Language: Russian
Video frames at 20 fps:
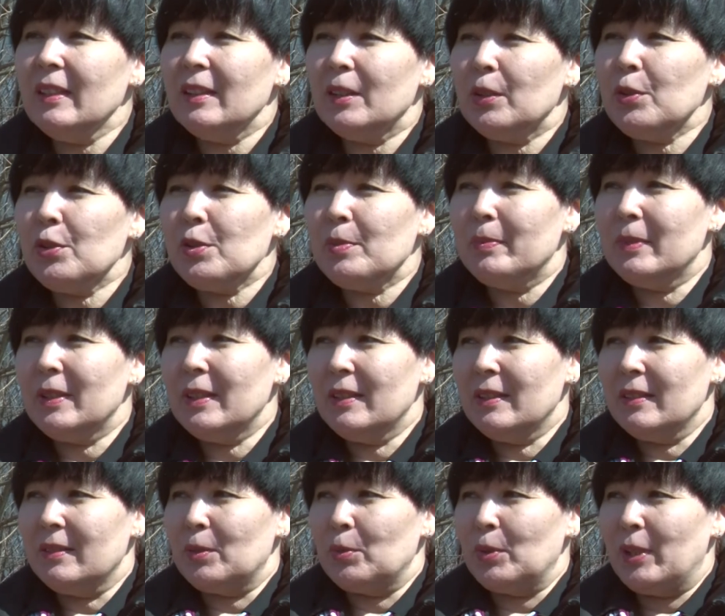То есть
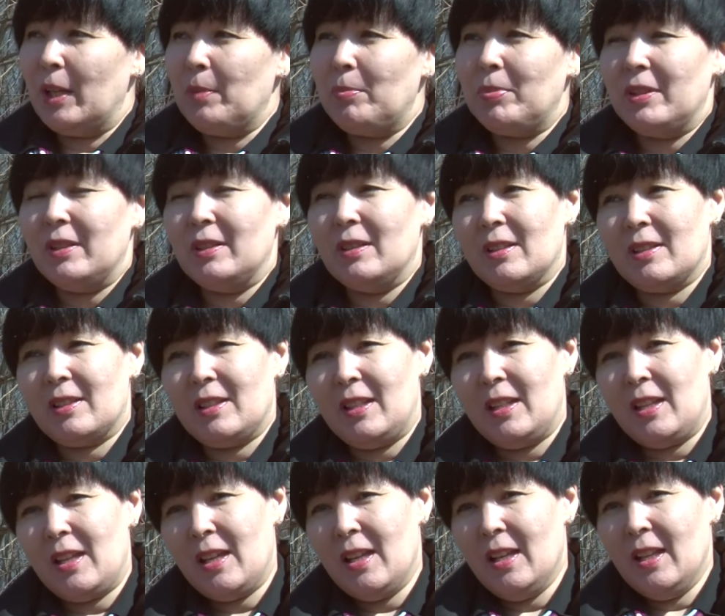мы туда
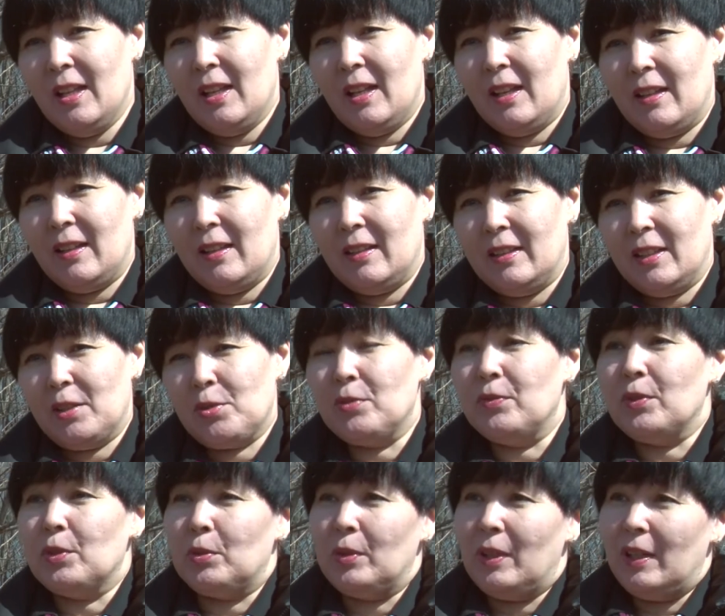перенесли э, нашу
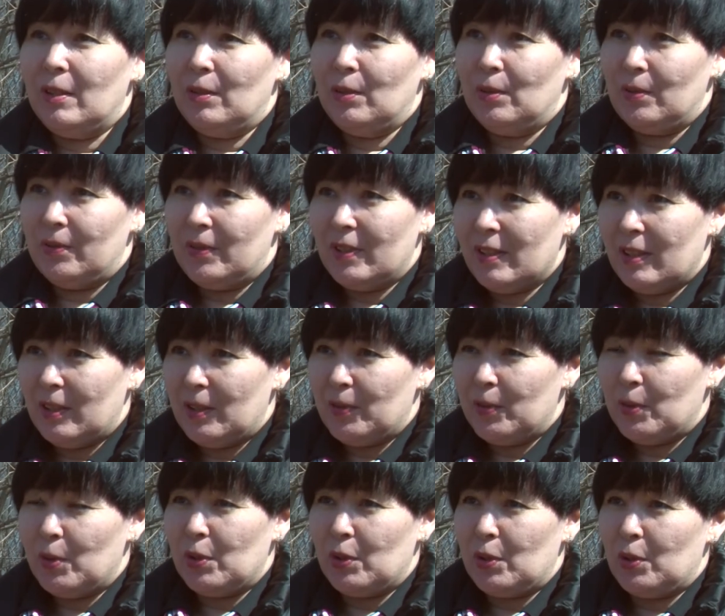виртуальную
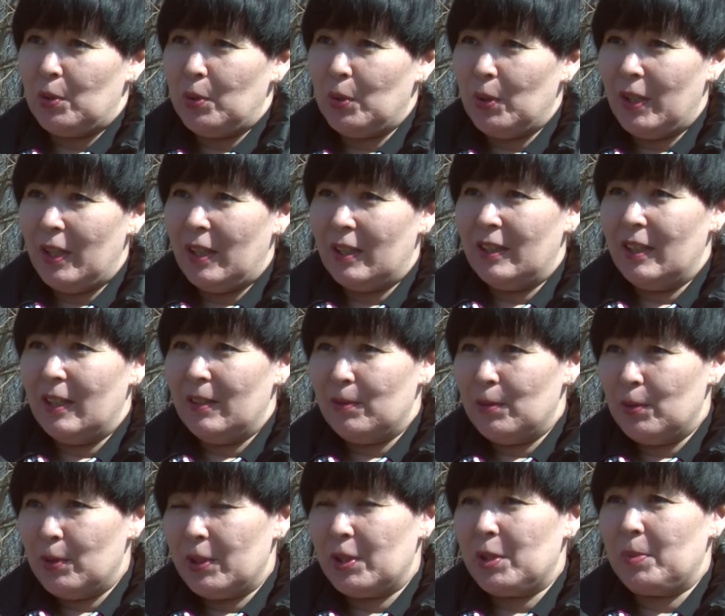выставку из истории
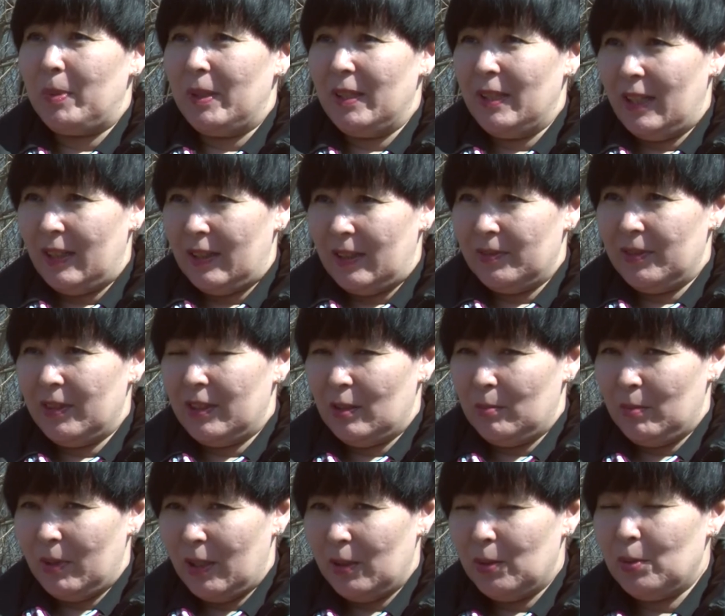одного экспоната. В
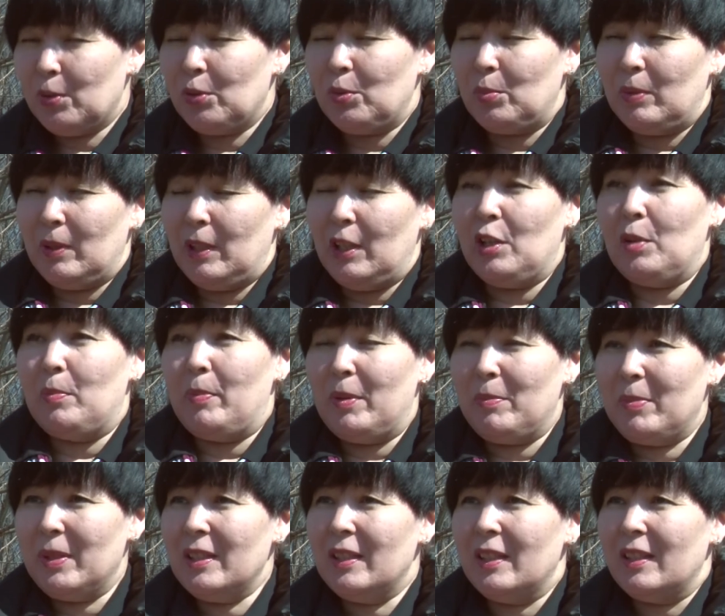этом году к юбилею
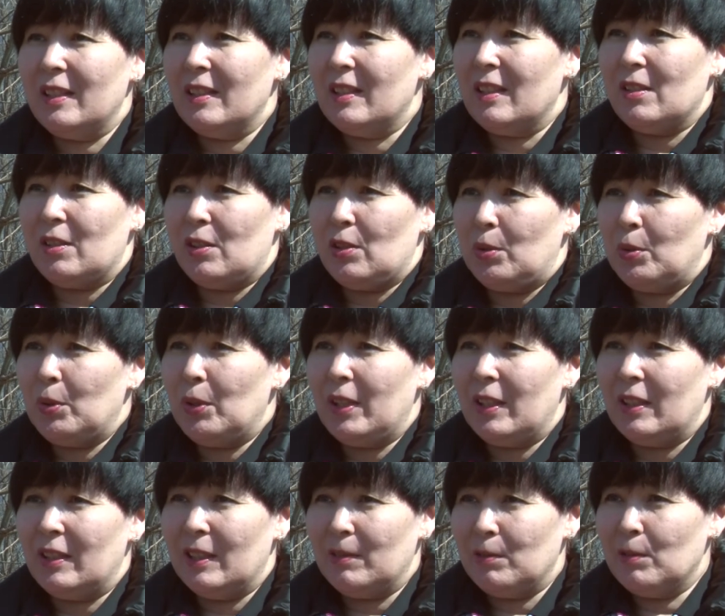Победы это из истории
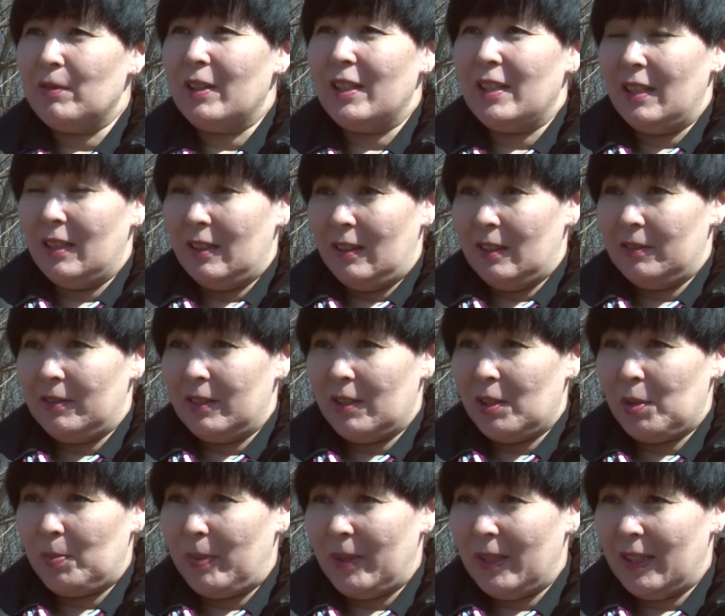одного военного
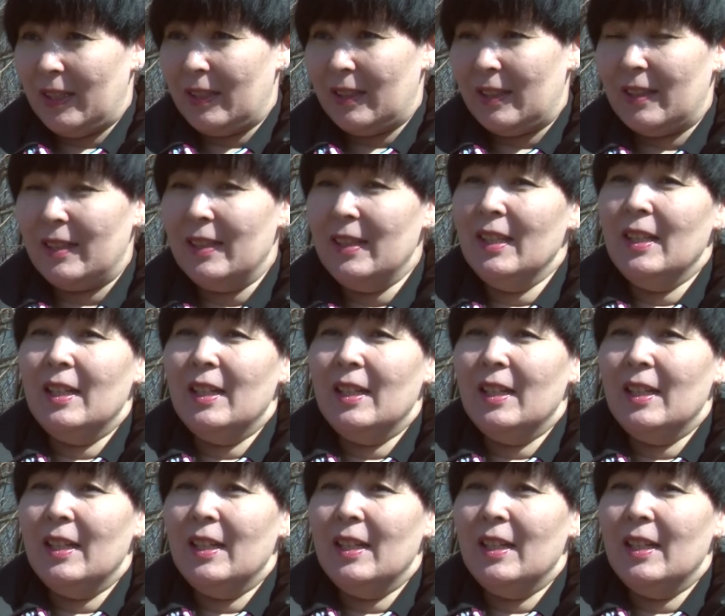экспоната.